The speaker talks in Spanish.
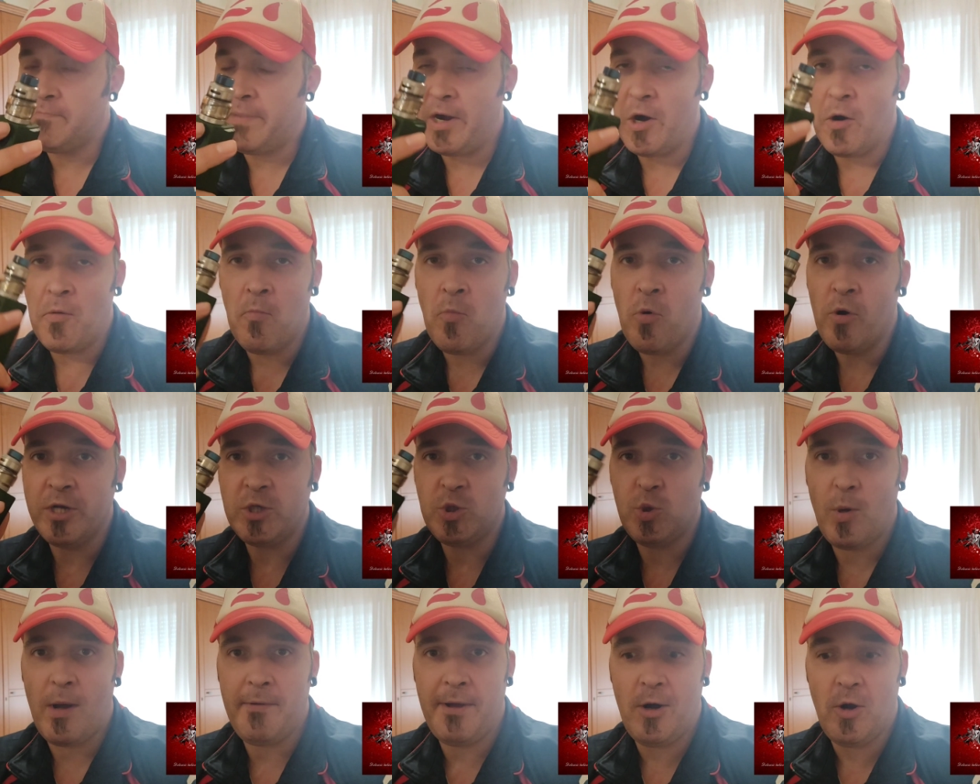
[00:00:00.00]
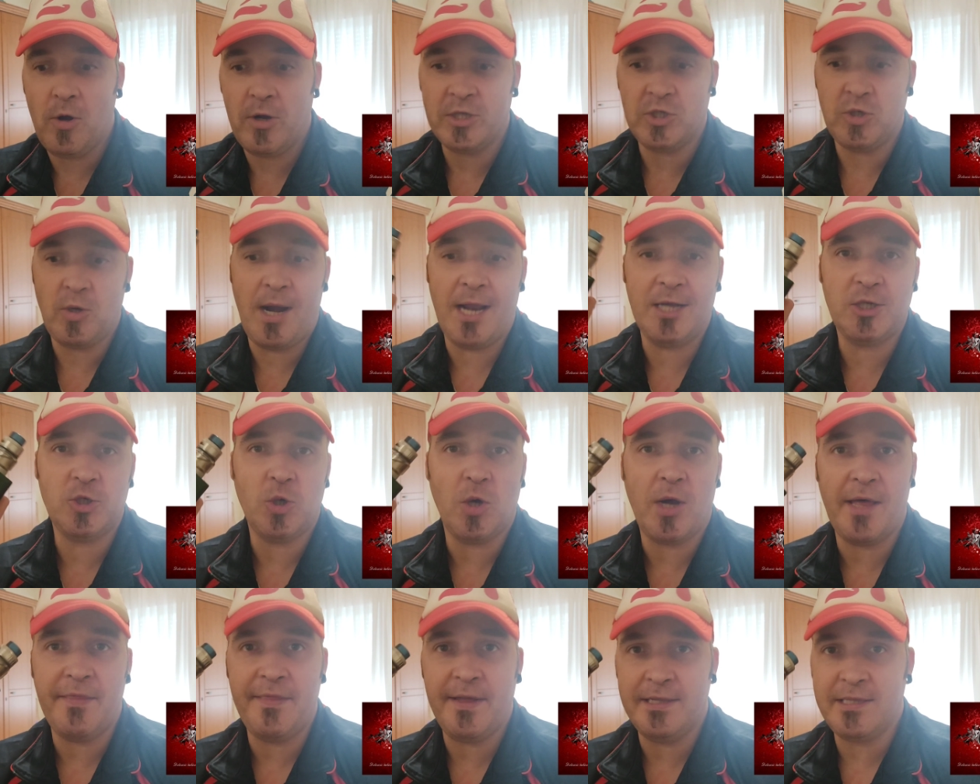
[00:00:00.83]
pero muy suave, lo que son las
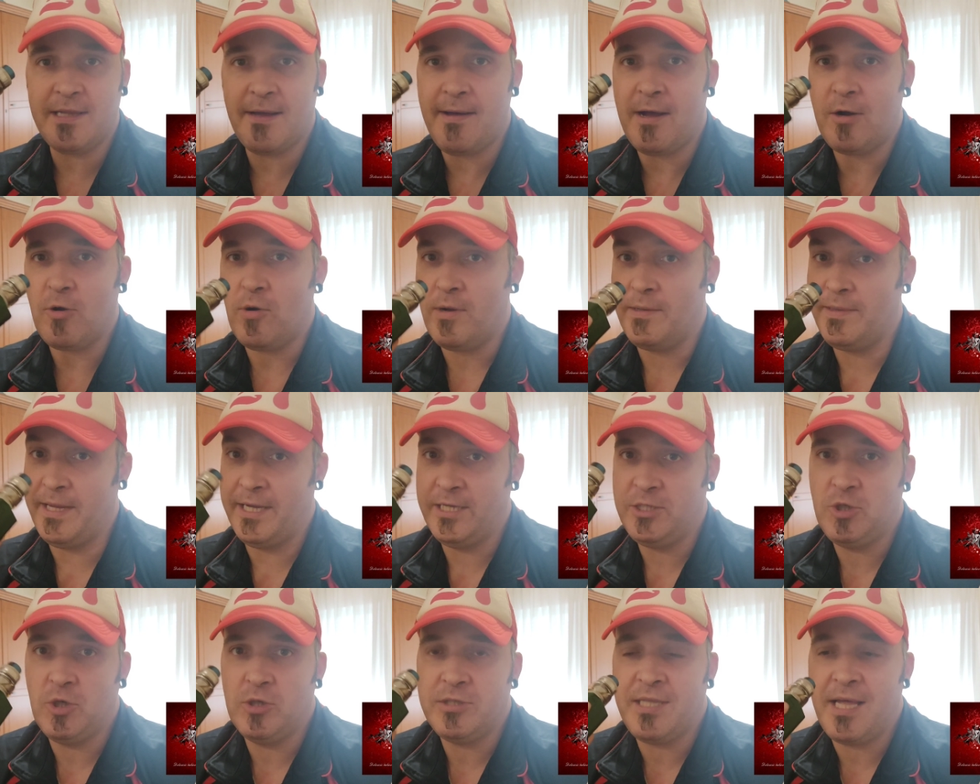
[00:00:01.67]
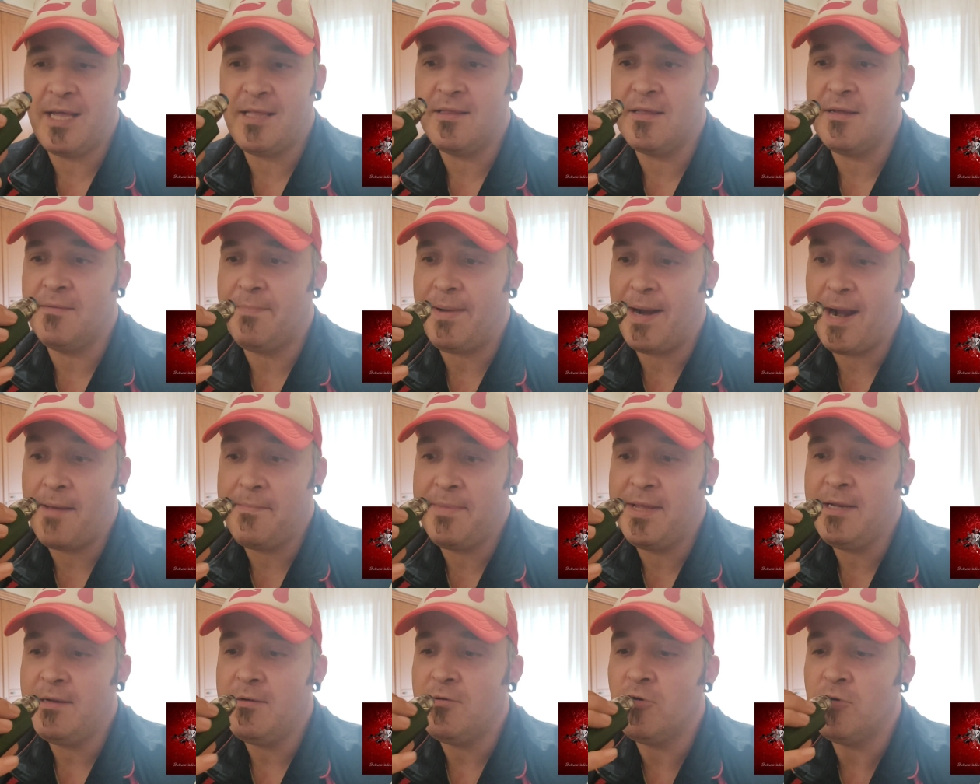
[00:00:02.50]
hojas del tabaco. De hecho, está, para
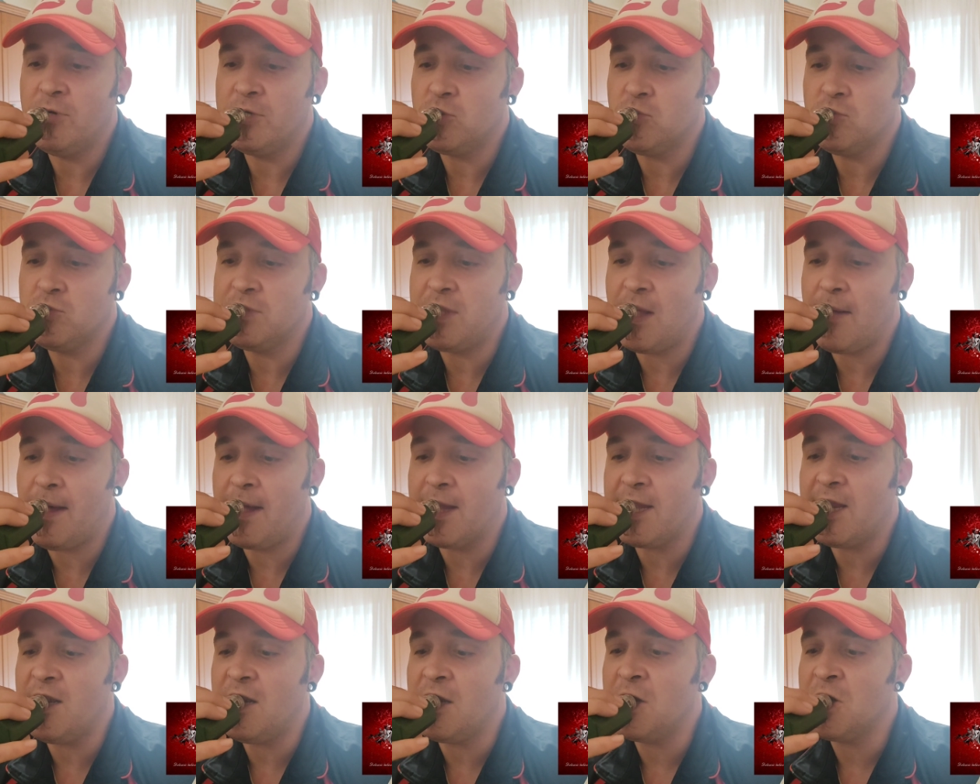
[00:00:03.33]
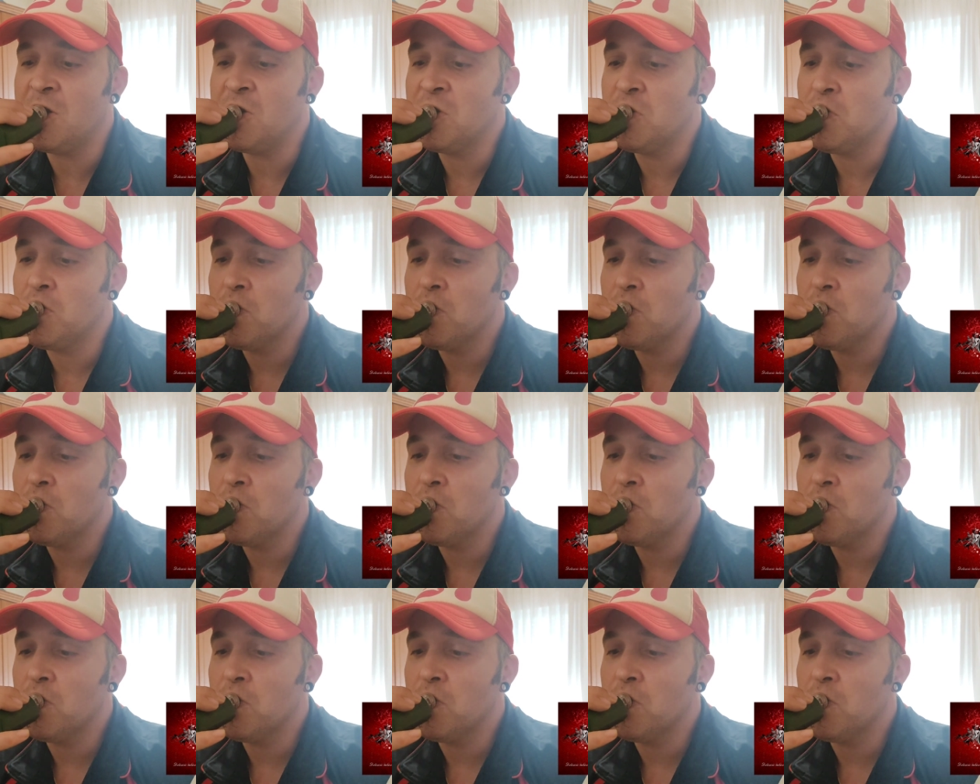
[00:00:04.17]
mí no es un tabaquil.